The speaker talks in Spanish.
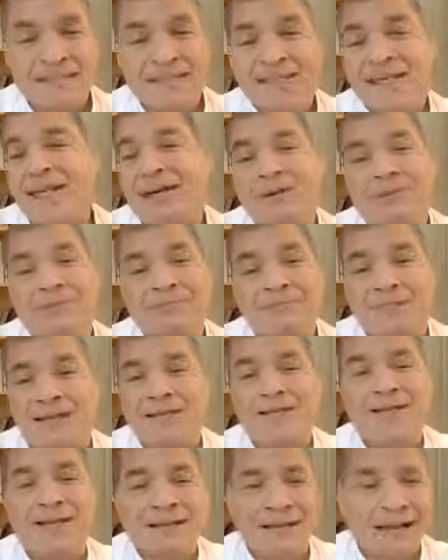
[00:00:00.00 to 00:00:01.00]
Quisieron
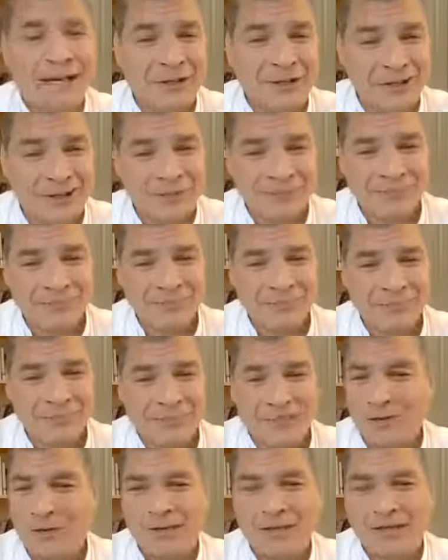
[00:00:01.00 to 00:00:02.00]
enterrarnos
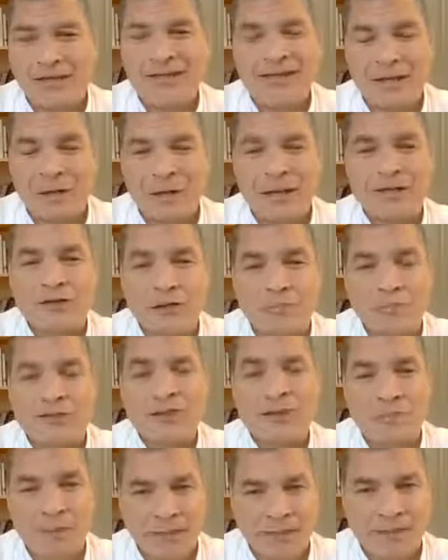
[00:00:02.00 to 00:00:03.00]
y no entendieron que
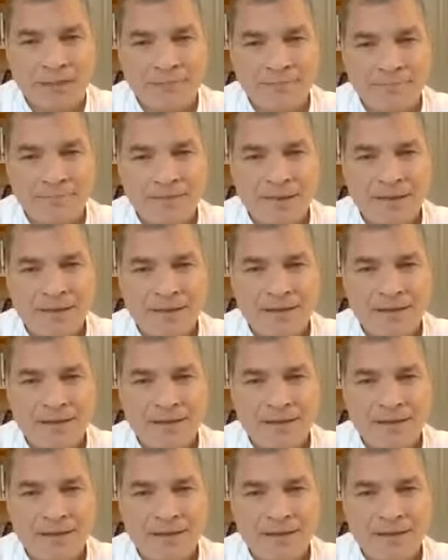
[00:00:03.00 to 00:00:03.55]
somos semilla.